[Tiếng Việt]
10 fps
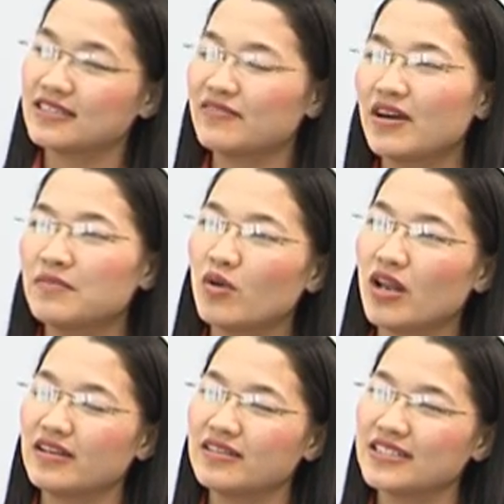Dạ vâng, một
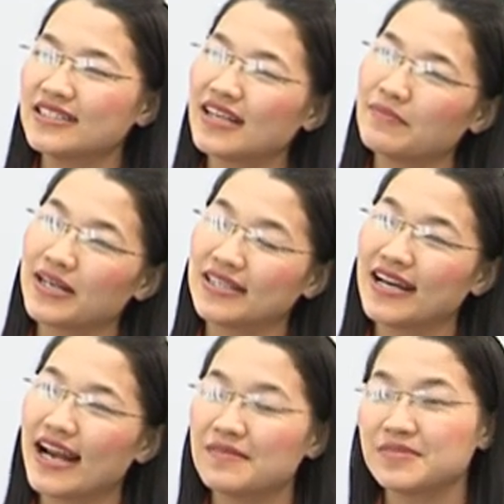lần nữa xin thay mặt nghe
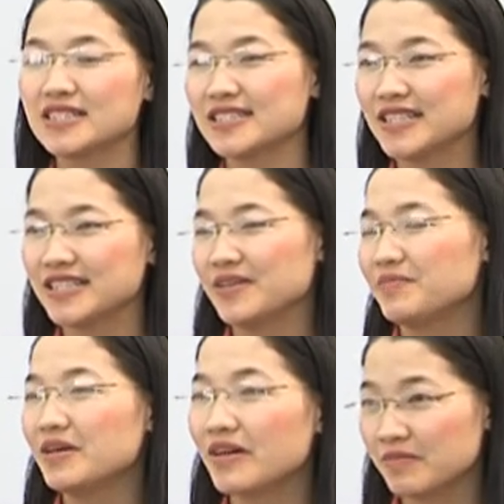làm chương trình nhịp điệu
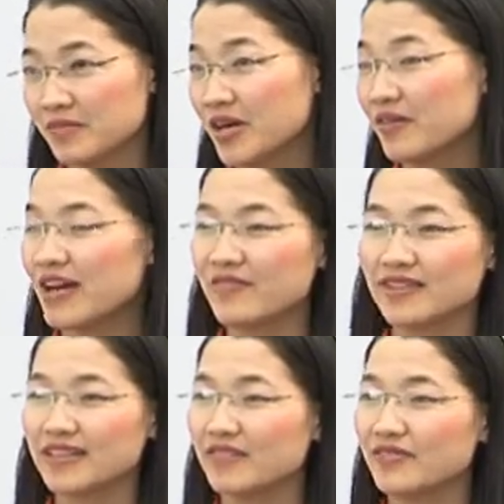ngày mới của Đài Phát Thanh
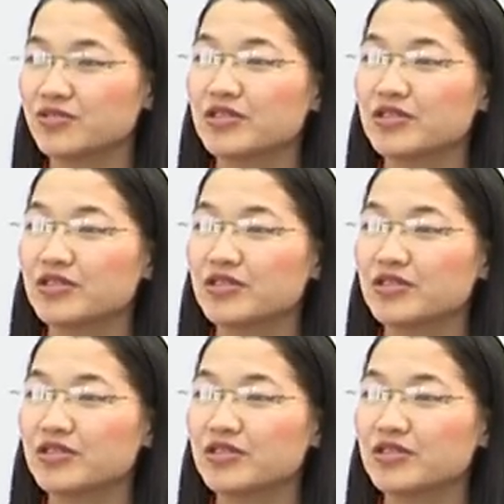và Truyền Hà Nội.